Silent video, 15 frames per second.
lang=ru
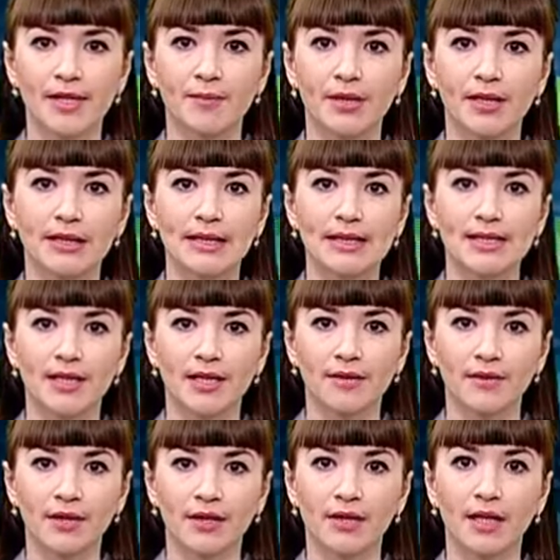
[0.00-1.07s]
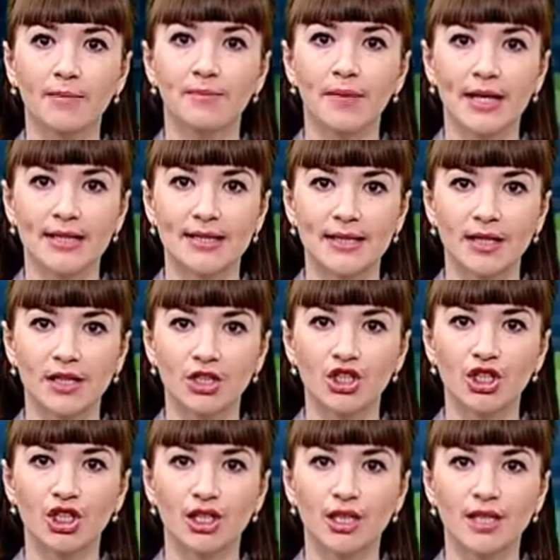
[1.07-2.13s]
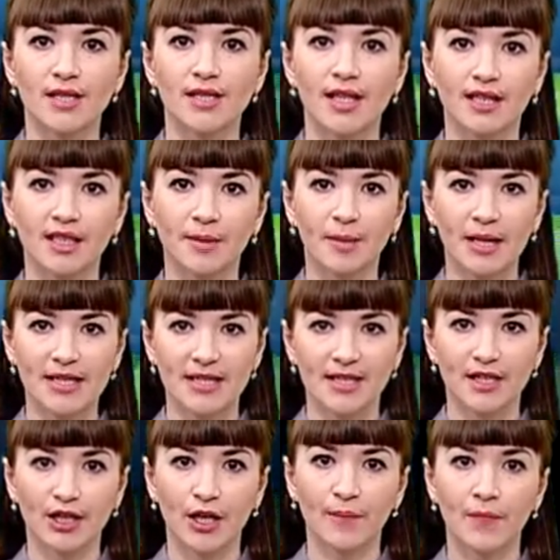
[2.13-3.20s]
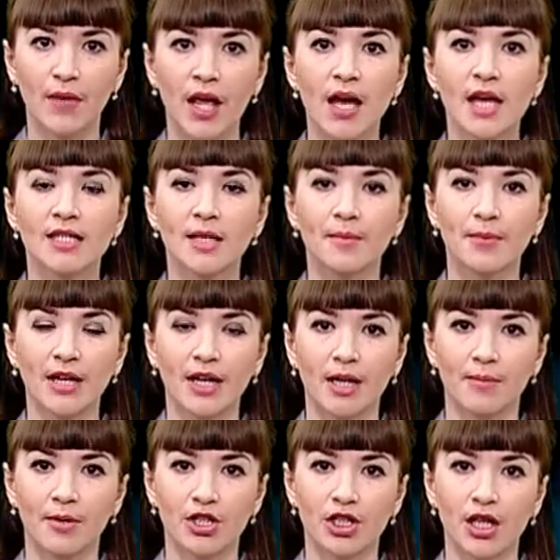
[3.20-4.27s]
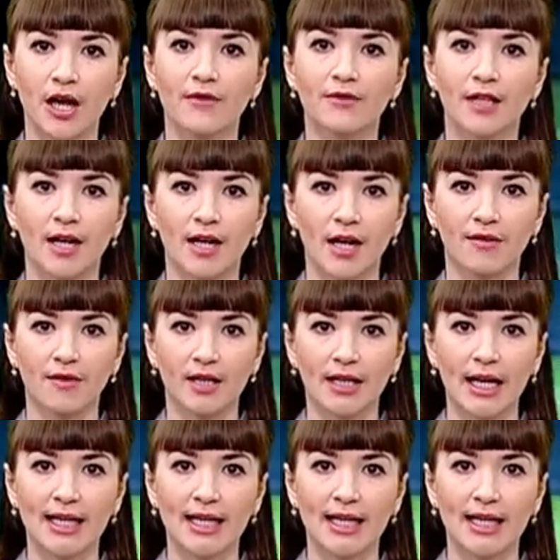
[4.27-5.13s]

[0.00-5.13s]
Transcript: проиндексированные на 5,4%. С апреля пошла вторая волна